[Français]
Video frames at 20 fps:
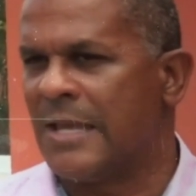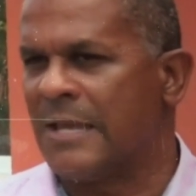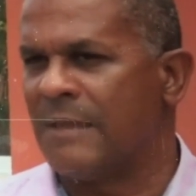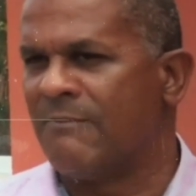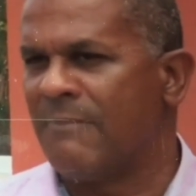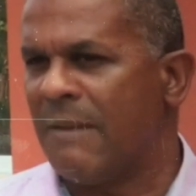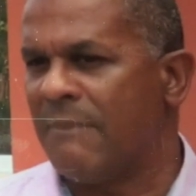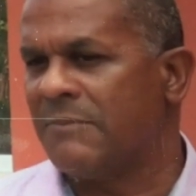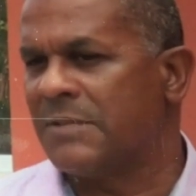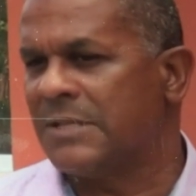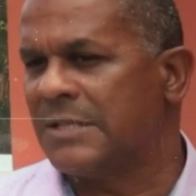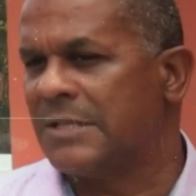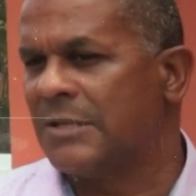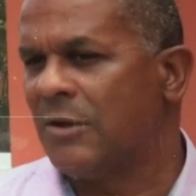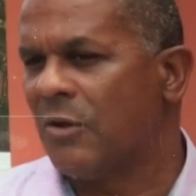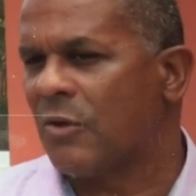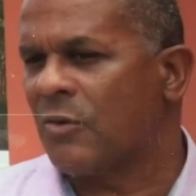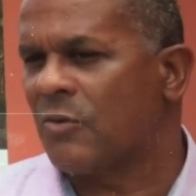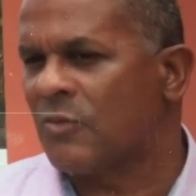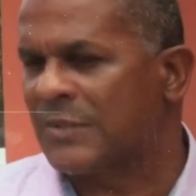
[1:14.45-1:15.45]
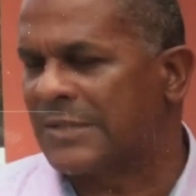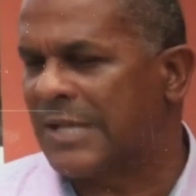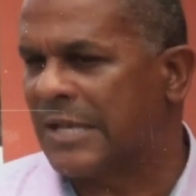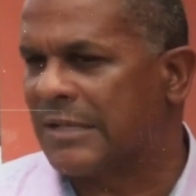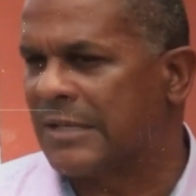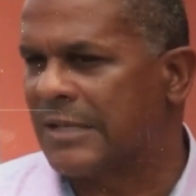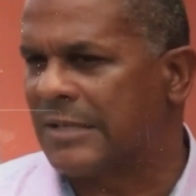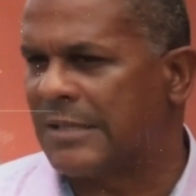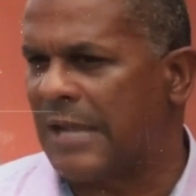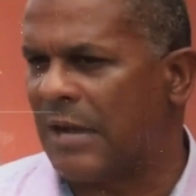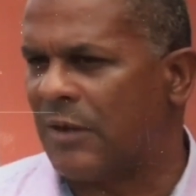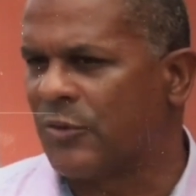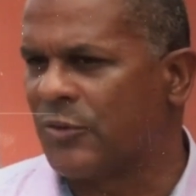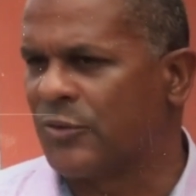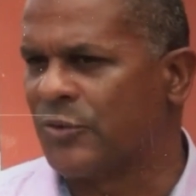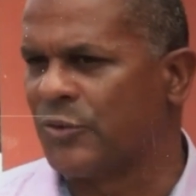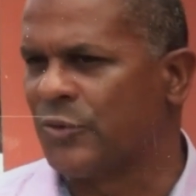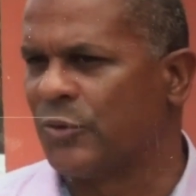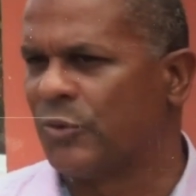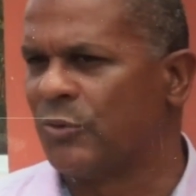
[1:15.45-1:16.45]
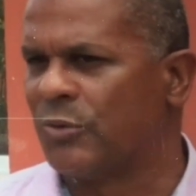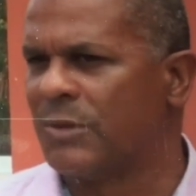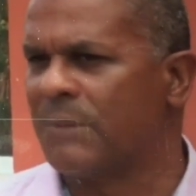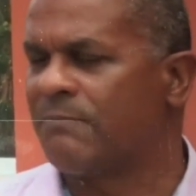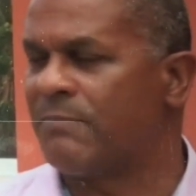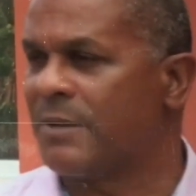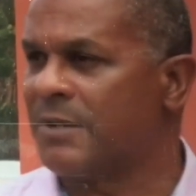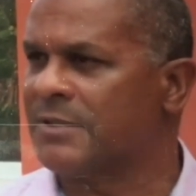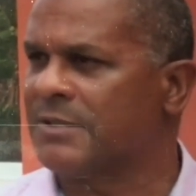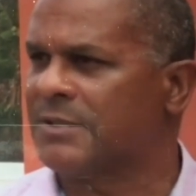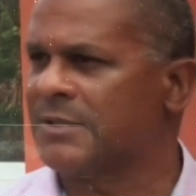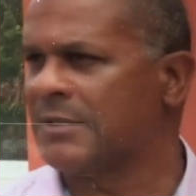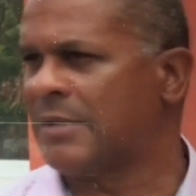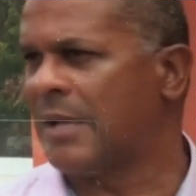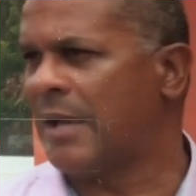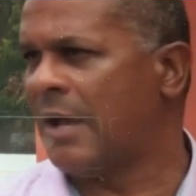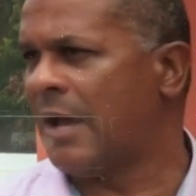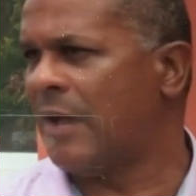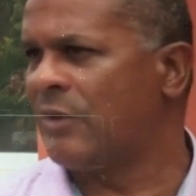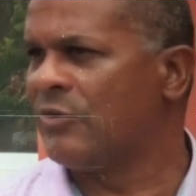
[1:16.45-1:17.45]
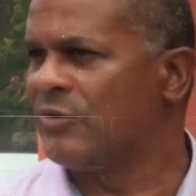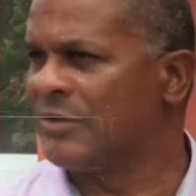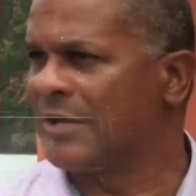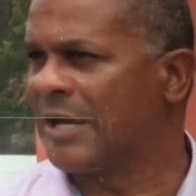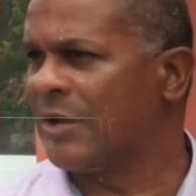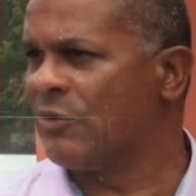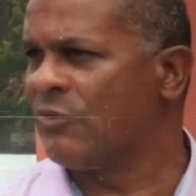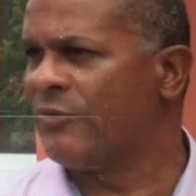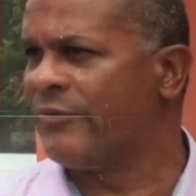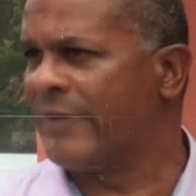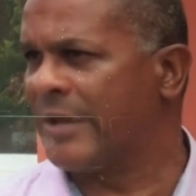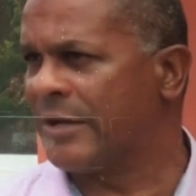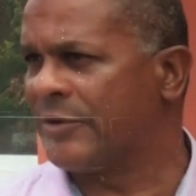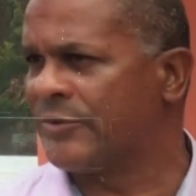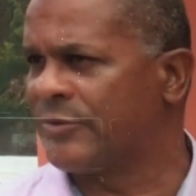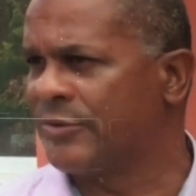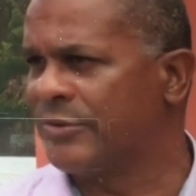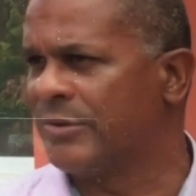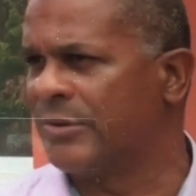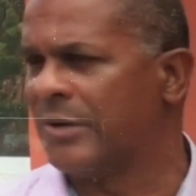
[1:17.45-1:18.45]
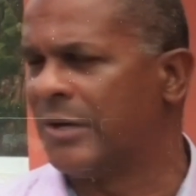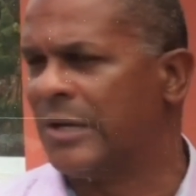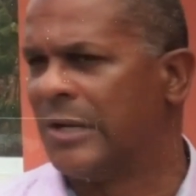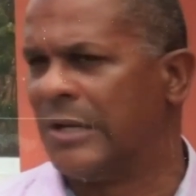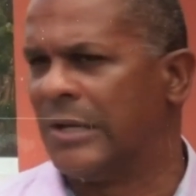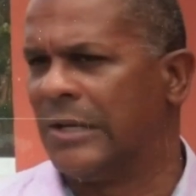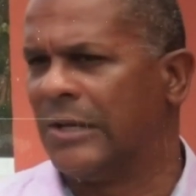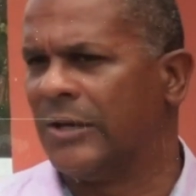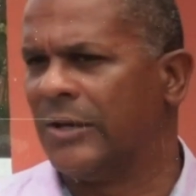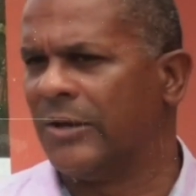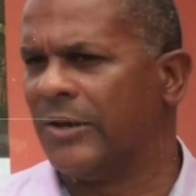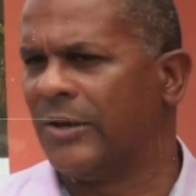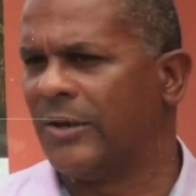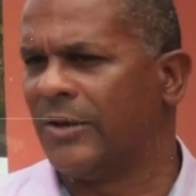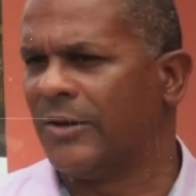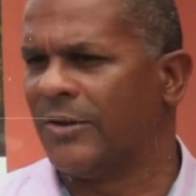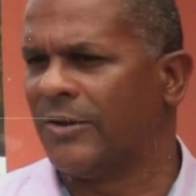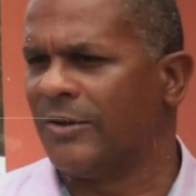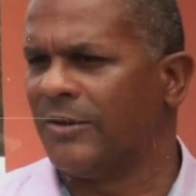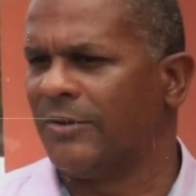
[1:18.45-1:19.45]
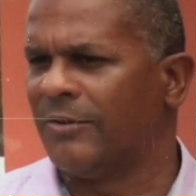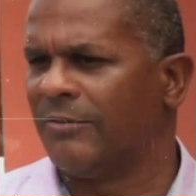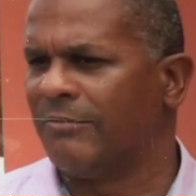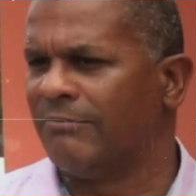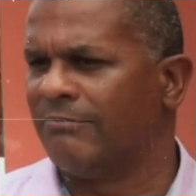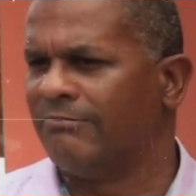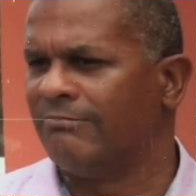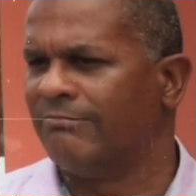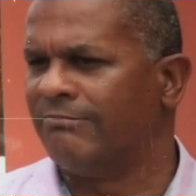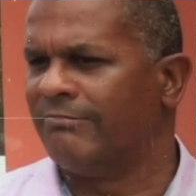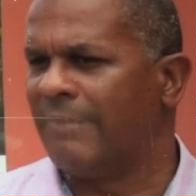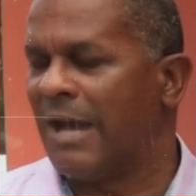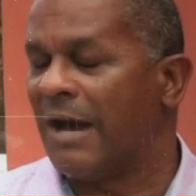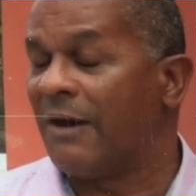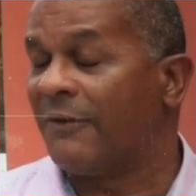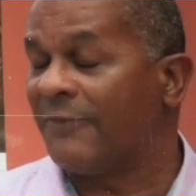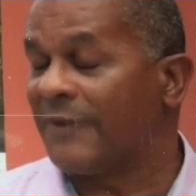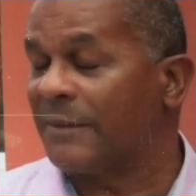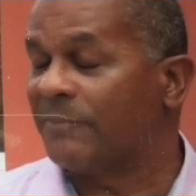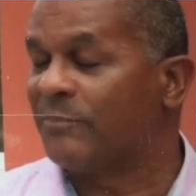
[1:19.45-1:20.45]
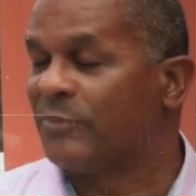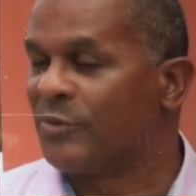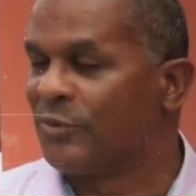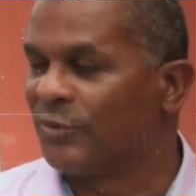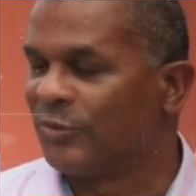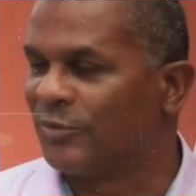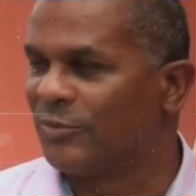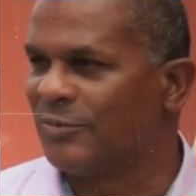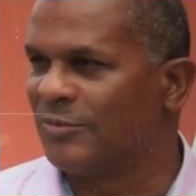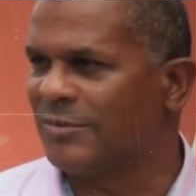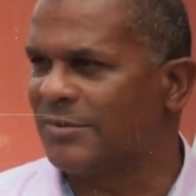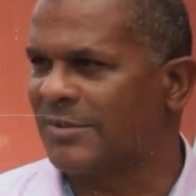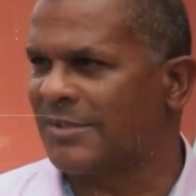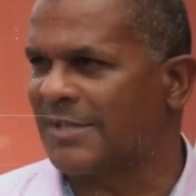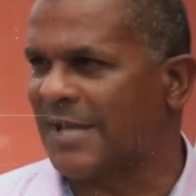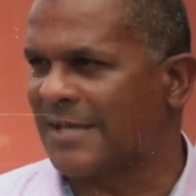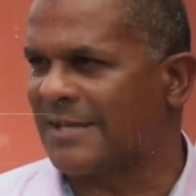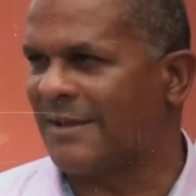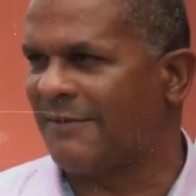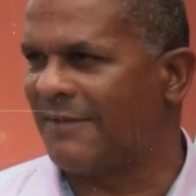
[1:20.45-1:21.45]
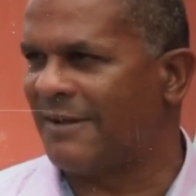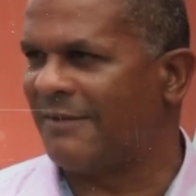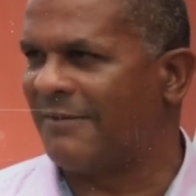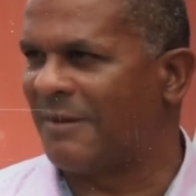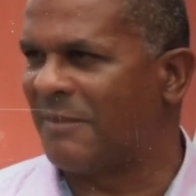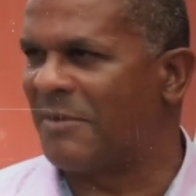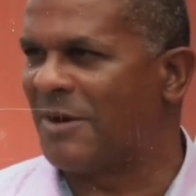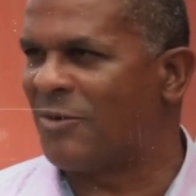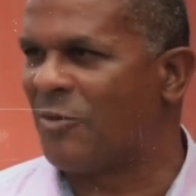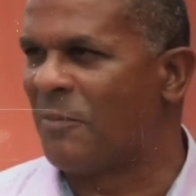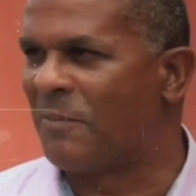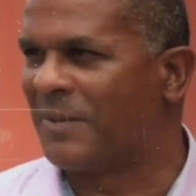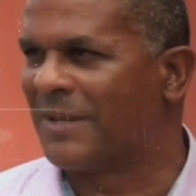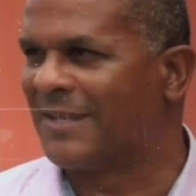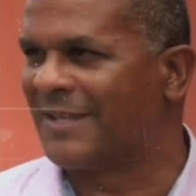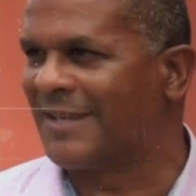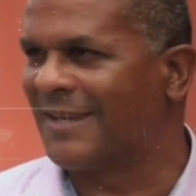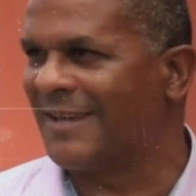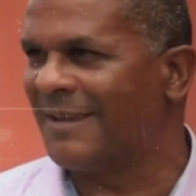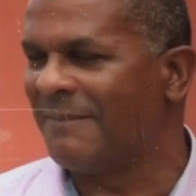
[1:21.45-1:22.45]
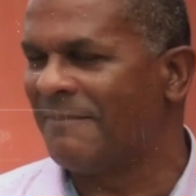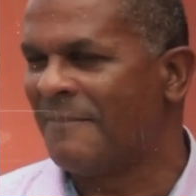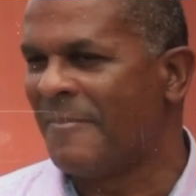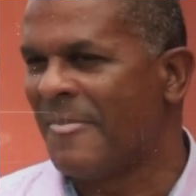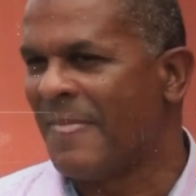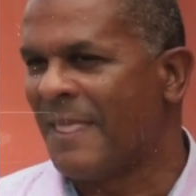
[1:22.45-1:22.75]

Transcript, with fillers: Et même si le Conseil d'État aujourd'hui pense à une réouverture, euh, mais en fait pour nous, ça s'avère vraiment compliqué.